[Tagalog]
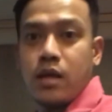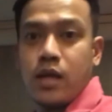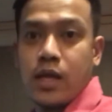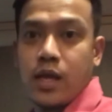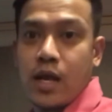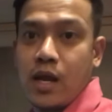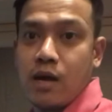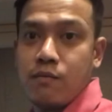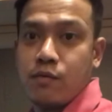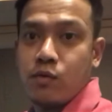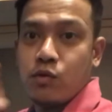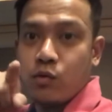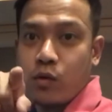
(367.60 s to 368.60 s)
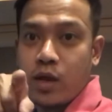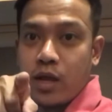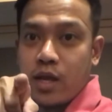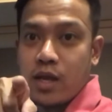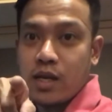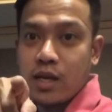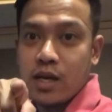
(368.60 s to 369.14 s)
Kaya lang phone ko ay
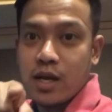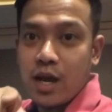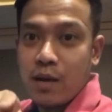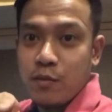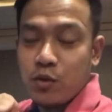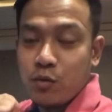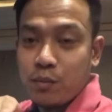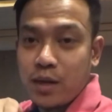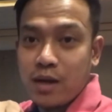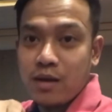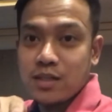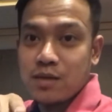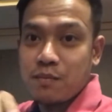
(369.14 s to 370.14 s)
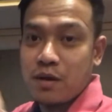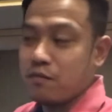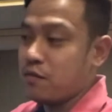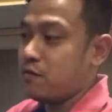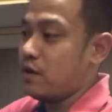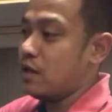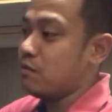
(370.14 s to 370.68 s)
ayan, ginagamit ko pala sa
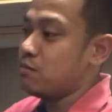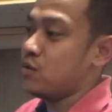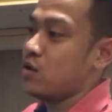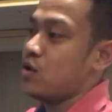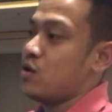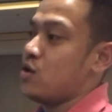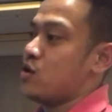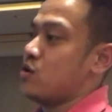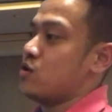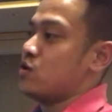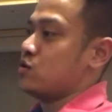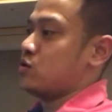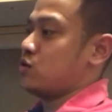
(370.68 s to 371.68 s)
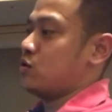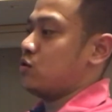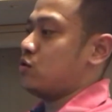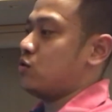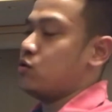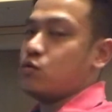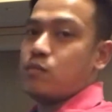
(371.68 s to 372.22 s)
pag-film.
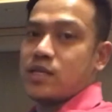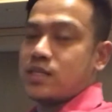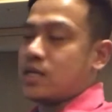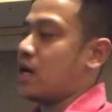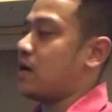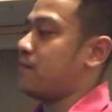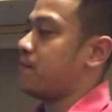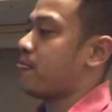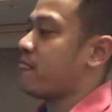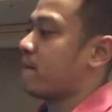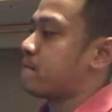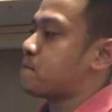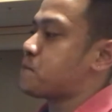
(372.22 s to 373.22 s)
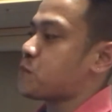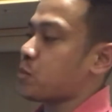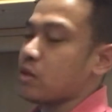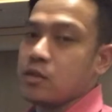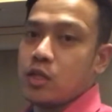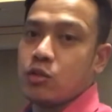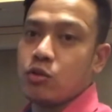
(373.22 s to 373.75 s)
So, basta,
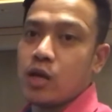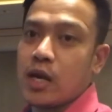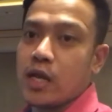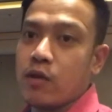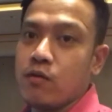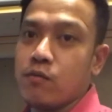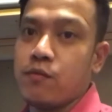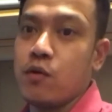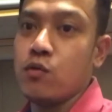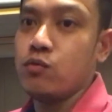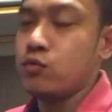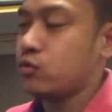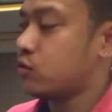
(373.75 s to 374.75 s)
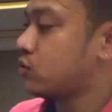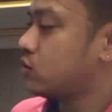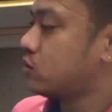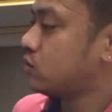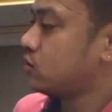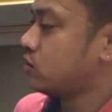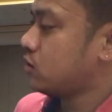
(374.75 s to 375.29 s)
dito lalagay yung phone.
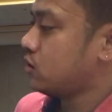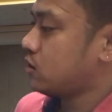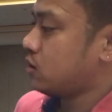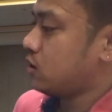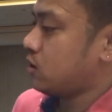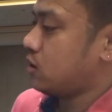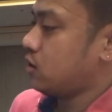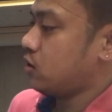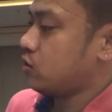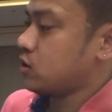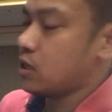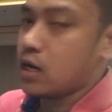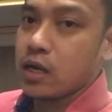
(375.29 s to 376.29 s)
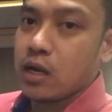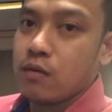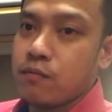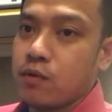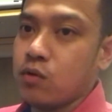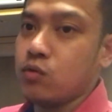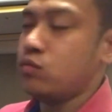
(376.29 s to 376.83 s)
Dito siya lalagay yung
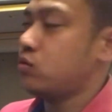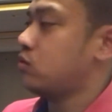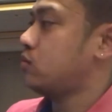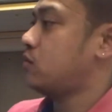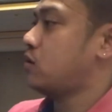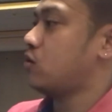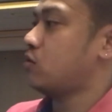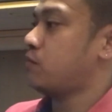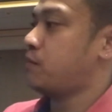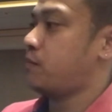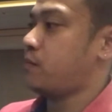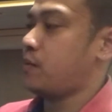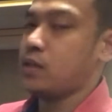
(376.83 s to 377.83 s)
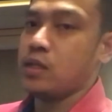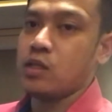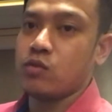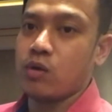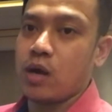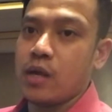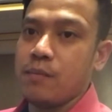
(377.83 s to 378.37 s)
phone. Ito, pwede
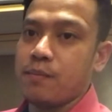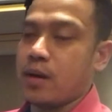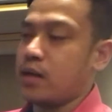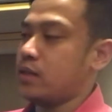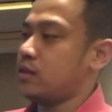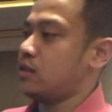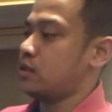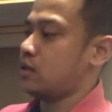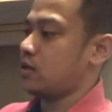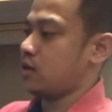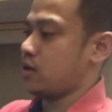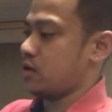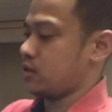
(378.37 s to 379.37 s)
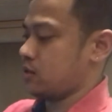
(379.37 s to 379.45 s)
ditong iPad. Ayan.